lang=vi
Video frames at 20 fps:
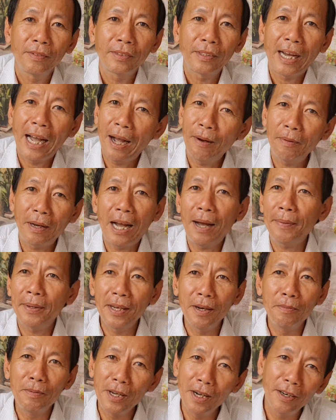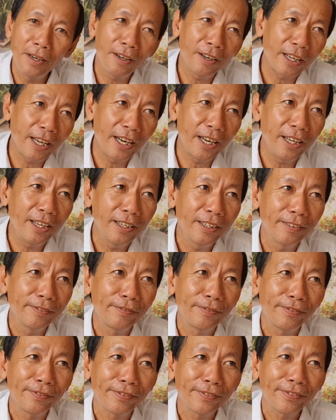Khá không khá mà dư không dư nữa vậy đi. Dạ,
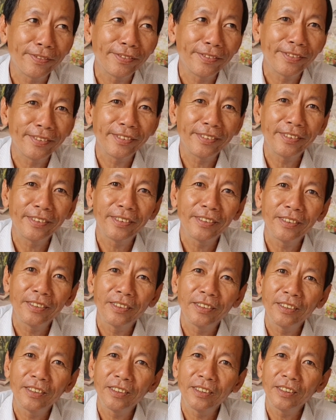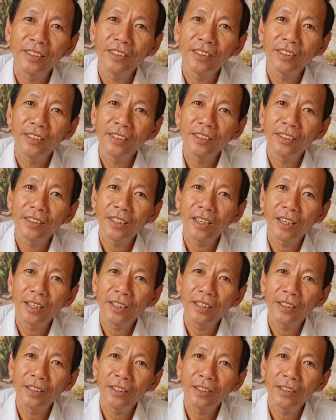yeah. những đứa con đó thì uh, bây giờ
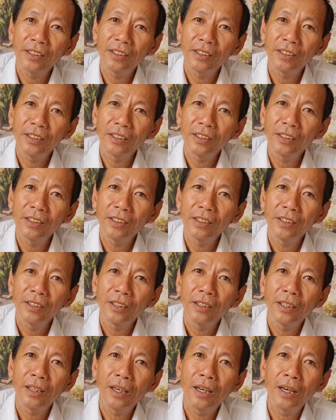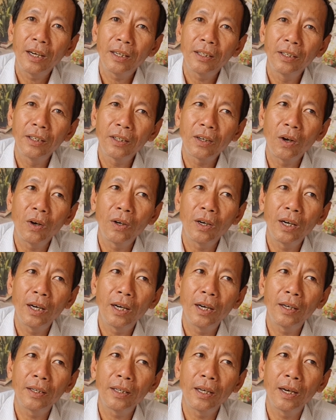nó đã trưởng thành chứ anh? À, đứa con
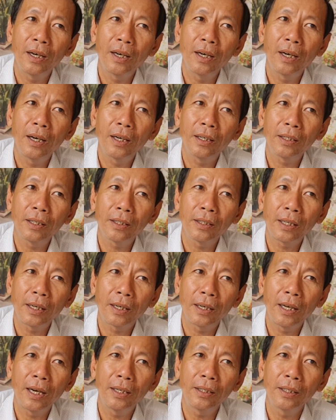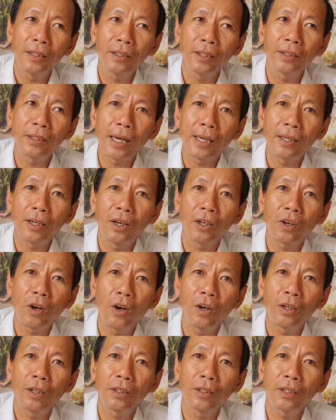uh, giờ thằng lớn thì trưởng thành rồi,
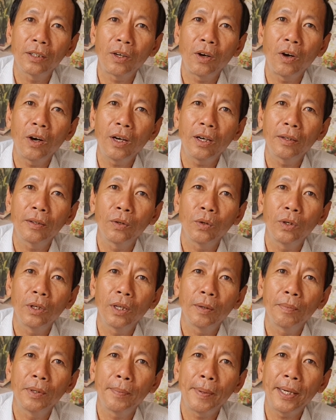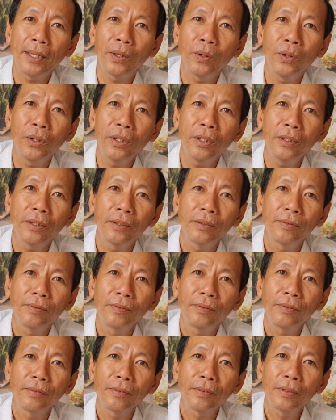còn nhỏ nuôi mười mấy tuổi.
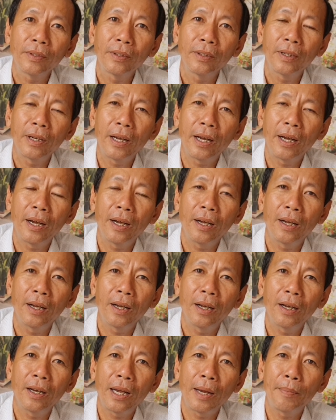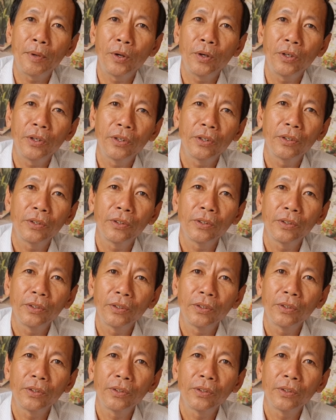Ừ. Là em nuôi. Dạ.